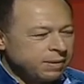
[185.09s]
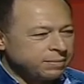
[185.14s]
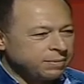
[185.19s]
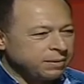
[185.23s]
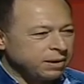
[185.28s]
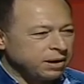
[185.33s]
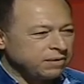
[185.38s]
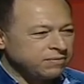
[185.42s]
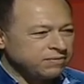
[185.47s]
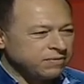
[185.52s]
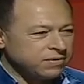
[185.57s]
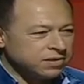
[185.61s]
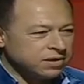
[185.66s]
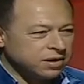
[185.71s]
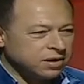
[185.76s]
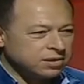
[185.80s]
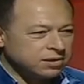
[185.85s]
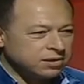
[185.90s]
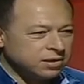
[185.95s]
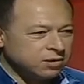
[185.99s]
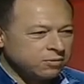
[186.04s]

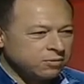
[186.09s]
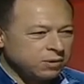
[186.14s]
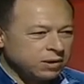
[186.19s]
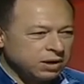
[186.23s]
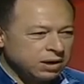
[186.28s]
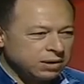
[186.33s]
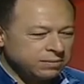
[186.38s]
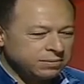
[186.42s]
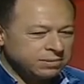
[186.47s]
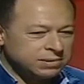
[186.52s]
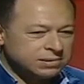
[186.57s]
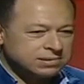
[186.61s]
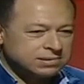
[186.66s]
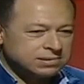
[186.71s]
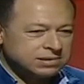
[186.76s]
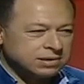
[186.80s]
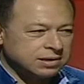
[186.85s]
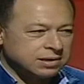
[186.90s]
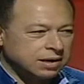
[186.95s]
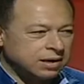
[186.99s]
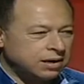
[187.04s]
بهالفترة الطويلة من
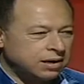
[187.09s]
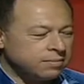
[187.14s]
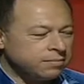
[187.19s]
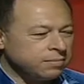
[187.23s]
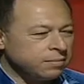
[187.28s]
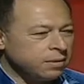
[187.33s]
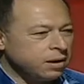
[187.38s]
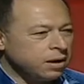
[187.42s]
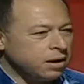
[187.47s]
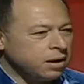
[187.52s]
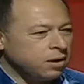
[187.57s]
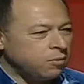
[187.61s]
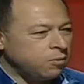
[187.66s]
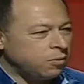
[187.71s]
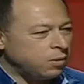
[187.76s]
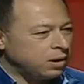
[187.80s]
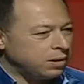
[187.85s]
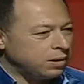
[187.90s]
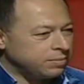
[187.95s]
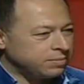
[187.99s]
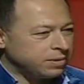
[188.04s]
الصيام
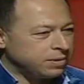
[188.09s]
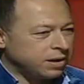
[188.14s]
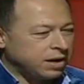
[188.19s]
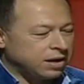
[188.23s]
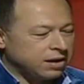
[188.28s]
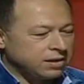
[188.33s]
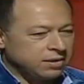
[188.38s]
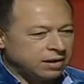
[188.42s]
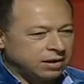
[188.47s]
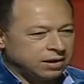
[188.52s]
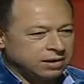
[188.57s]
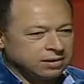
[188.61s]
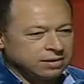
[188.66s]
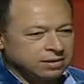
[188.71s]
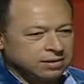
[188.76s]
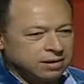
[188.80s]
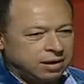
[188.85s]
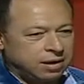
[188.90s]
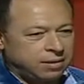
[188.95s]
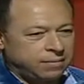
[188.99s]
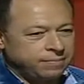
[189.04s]
والابتعاد عن
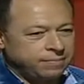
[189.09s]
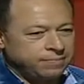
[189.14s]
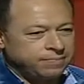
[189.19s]
الطعام